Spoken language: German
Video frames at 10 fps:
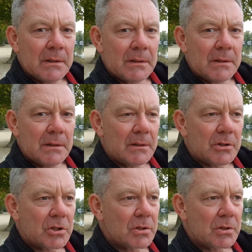eine
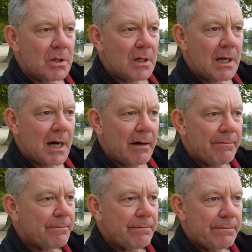
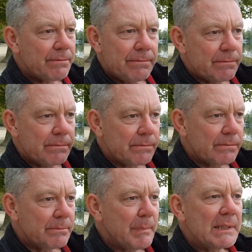
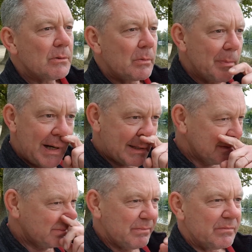Schlafmessung
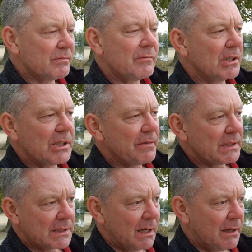machen. Ich weiß nicht,
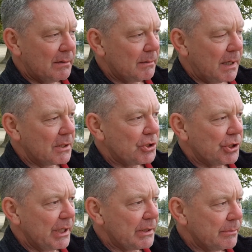was da
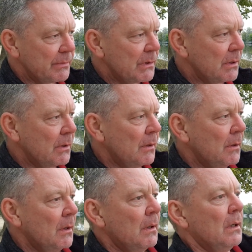ansteht.
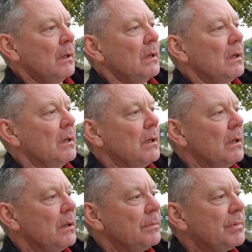Äh,
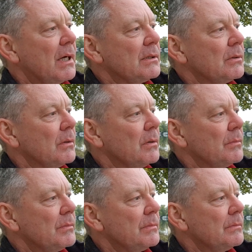also
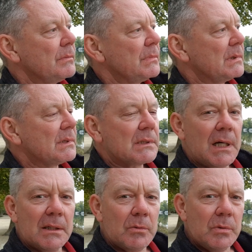es
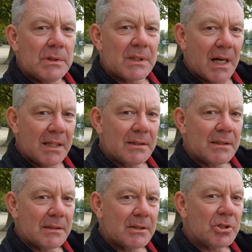kann gut sein,
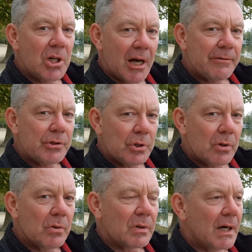dass ich
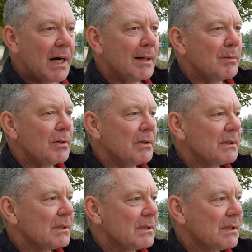Schlafstörungen habe
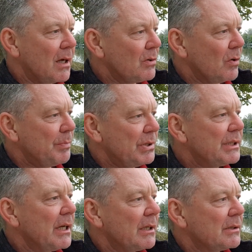und es dadurch
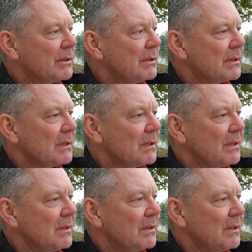bedingt
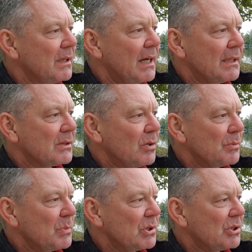diese äh,
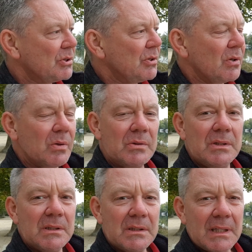Herzrhythmusstörung,
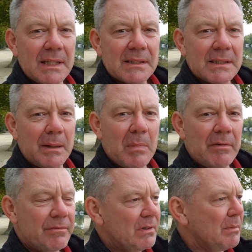dieses
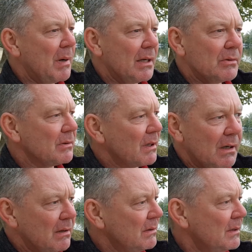Herzkammerflimmern
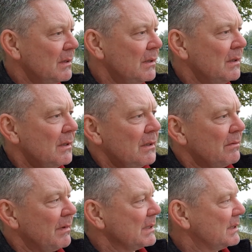oder
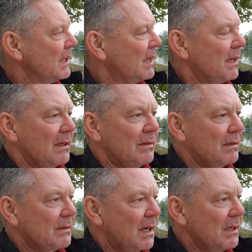was da
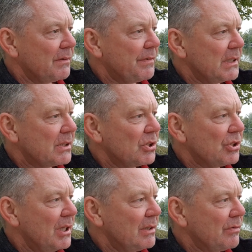alles
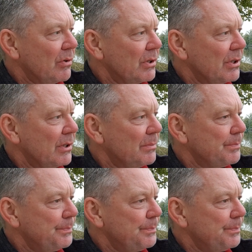festgestellt wurde,